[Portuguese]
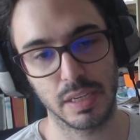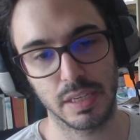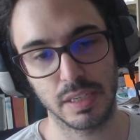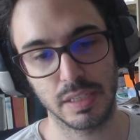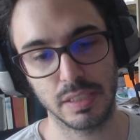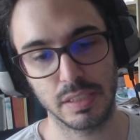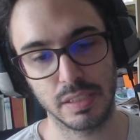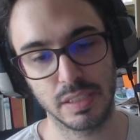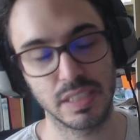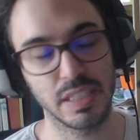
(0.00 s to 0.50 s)

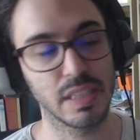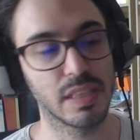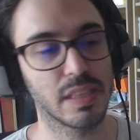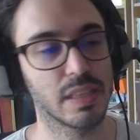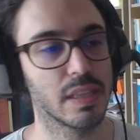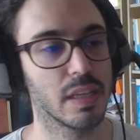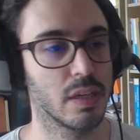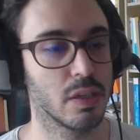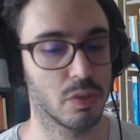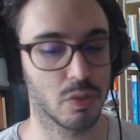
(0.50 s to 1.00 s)

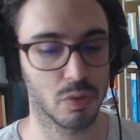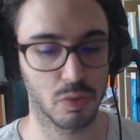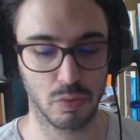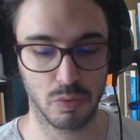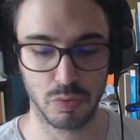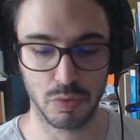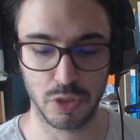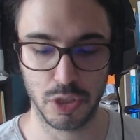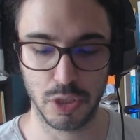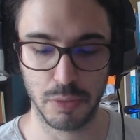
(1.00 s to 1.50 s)
incitando
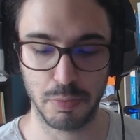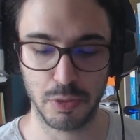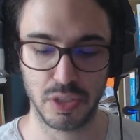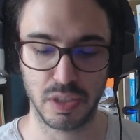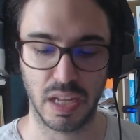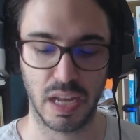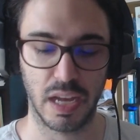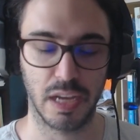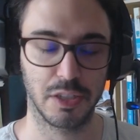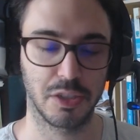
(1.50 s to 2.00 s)
um tipo de
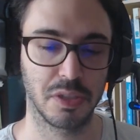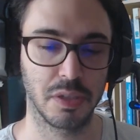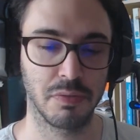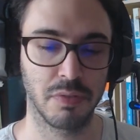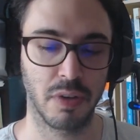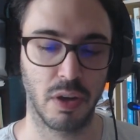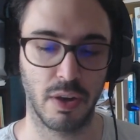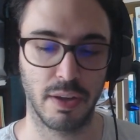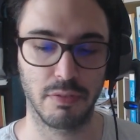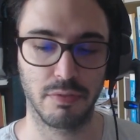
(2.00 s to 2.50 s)

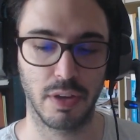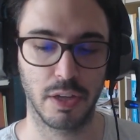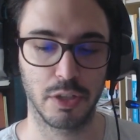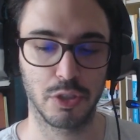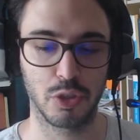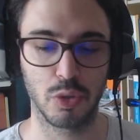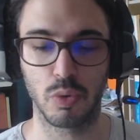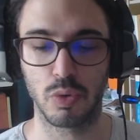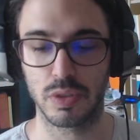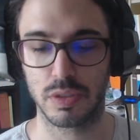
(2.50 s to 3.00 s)
narrativa ao
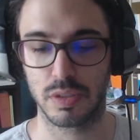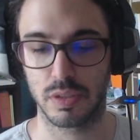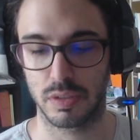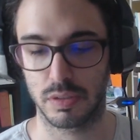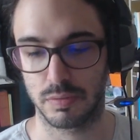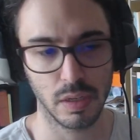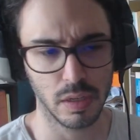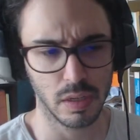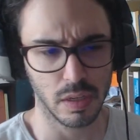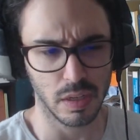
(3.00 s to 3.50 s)
invés de outra.